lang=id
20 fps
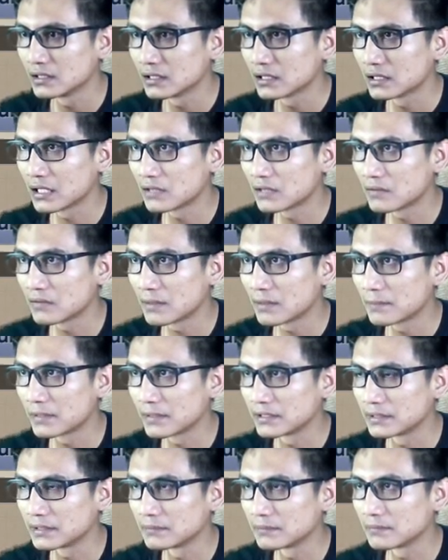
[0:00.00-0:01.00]
lalu apa
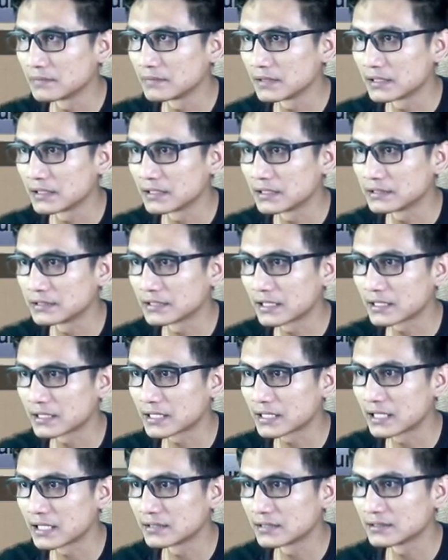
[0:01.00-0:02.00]
ini intel
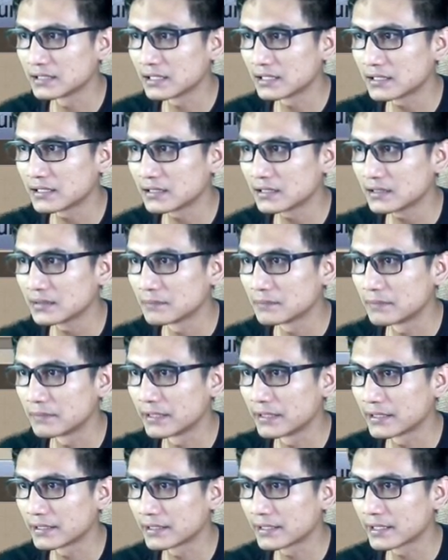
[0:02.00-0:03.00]
radar
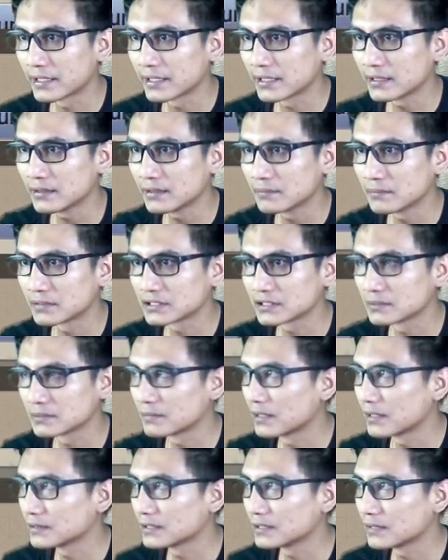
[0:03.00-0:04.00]
bengkel
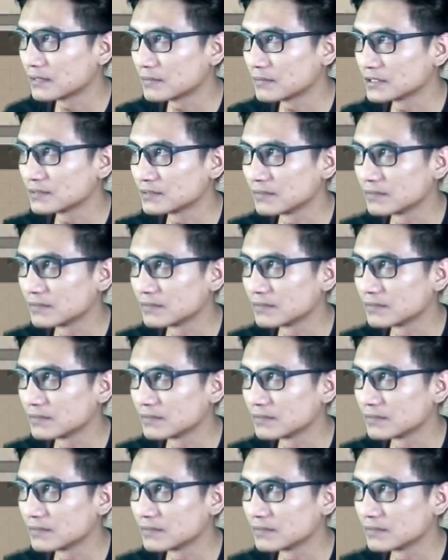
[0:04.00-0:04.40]
percepatan masih